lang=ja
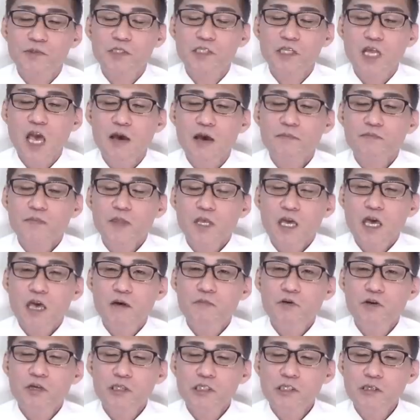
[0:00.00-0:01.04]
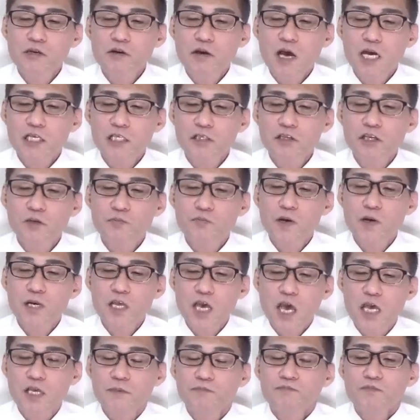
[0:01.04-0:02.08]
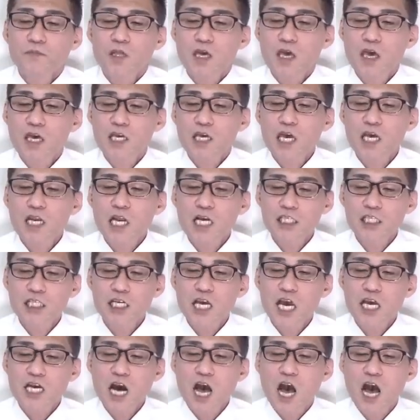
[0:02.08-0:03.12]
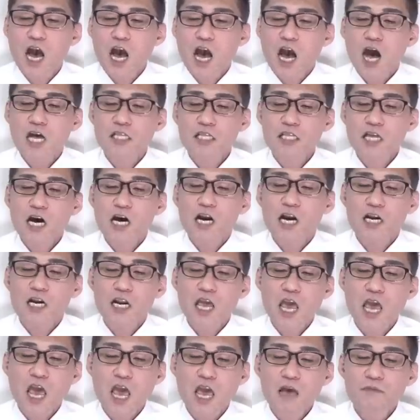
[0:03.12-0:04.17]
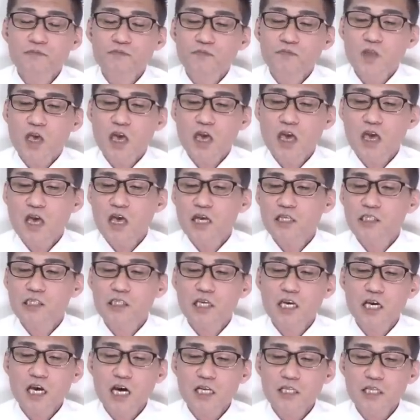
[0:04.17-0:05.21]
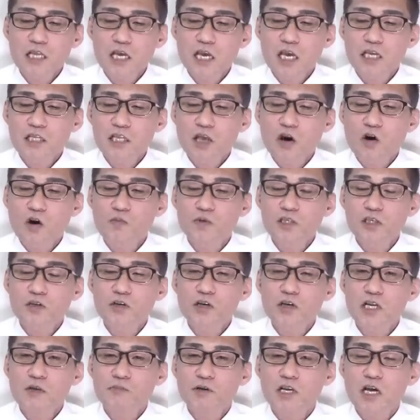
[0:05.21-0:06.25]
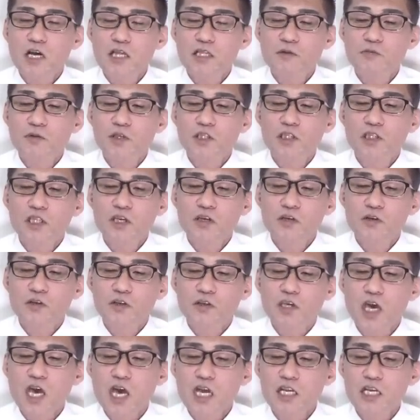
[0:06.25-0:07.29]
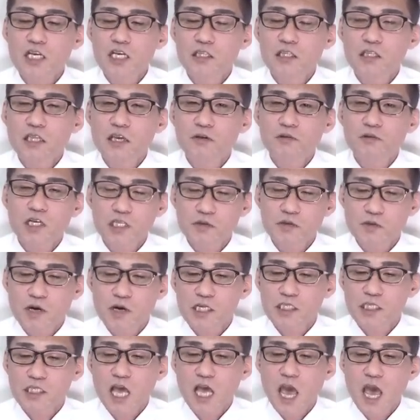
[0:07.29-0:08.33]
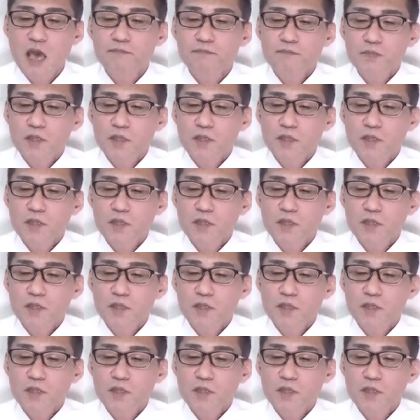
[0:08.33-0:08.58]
ですね、えー、ものすごい足の引っ張り合い、えー、けなし合いがあんだからね。えー、好き勝手言えて面白ければ何でもいいっていう芸人っていう多少はですね、